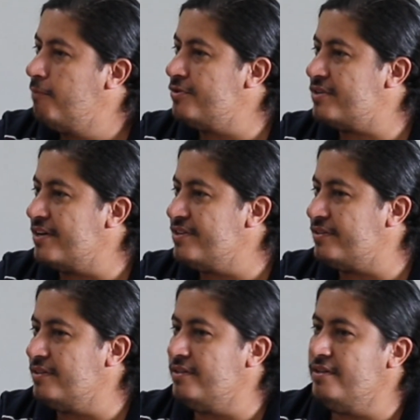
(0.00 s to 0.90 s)
Por isso que a
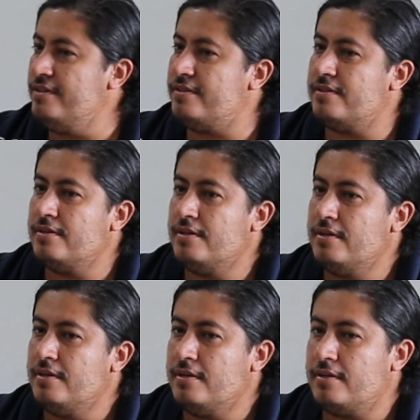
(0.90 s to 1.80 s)
gente diz
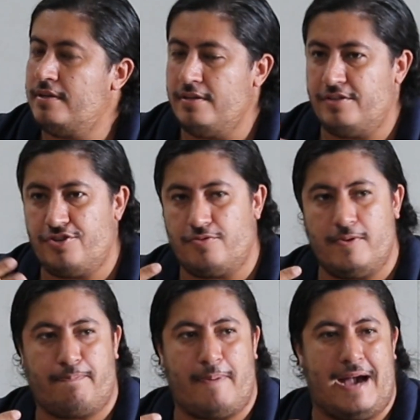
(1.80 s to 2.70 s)
que existe um
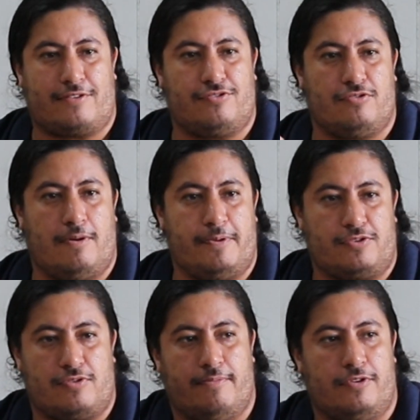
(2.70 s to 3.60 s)
impacto se uma
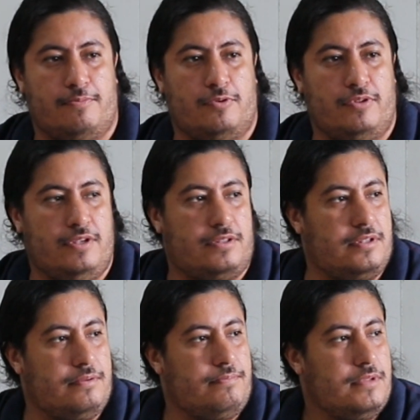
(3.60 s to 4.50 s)
pessoa é muito
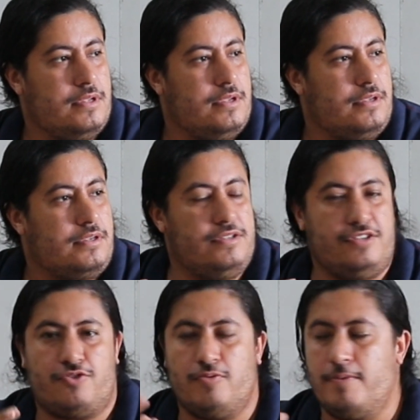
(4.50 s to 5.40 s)
bonita, que
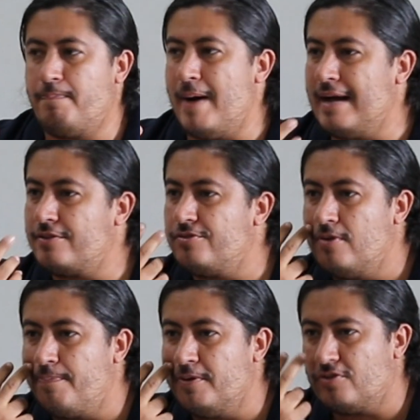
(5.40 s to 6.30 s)
existe um impacto se
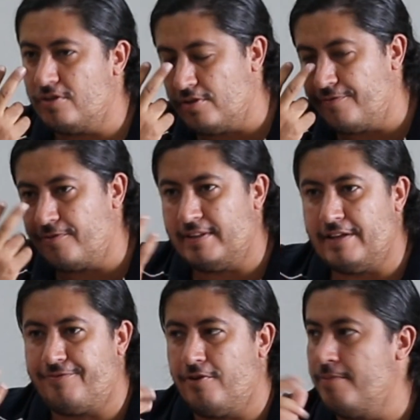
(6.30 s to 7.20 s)
uma pessoa sofre uma
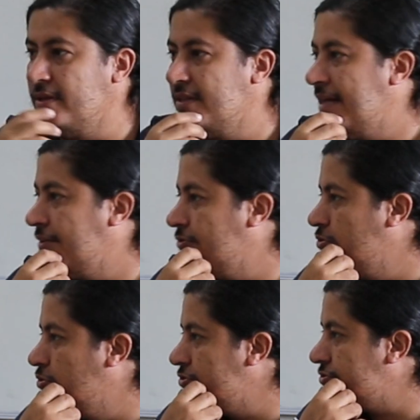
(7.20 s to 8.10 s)
deformidade no
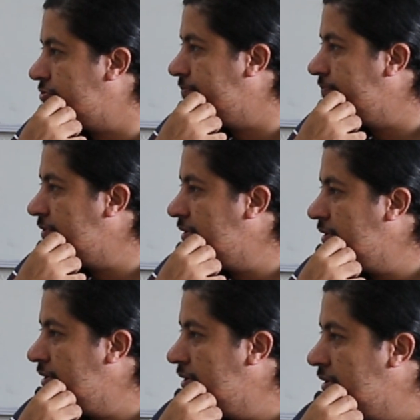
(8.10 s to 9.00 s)
rosto.
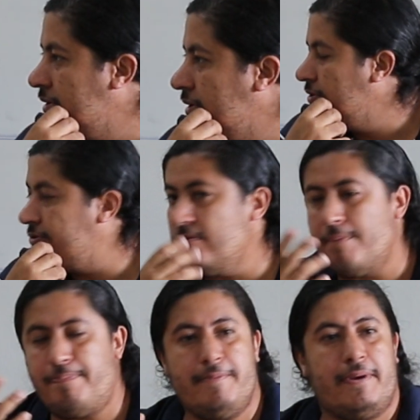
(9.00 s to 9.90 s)
Eu tinha
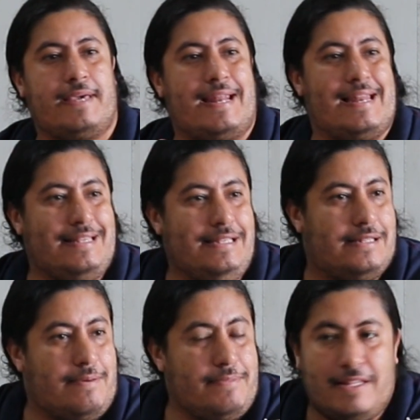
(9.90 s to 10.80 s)
uma prima que era
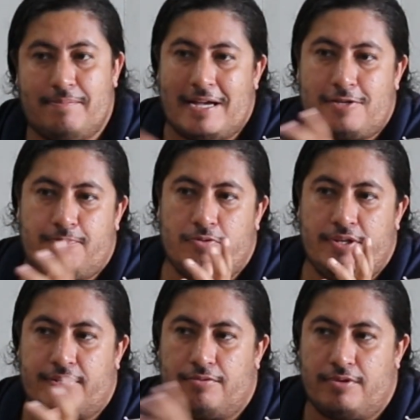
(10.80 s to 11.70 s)
linda, a menina mais
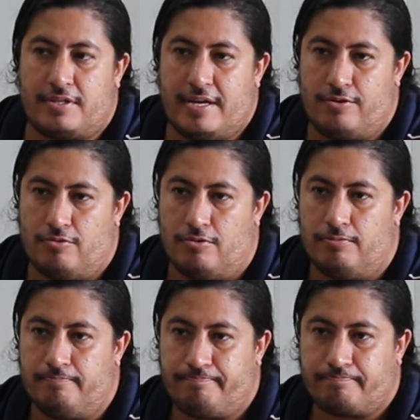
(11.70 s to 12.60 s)
bonita do interior,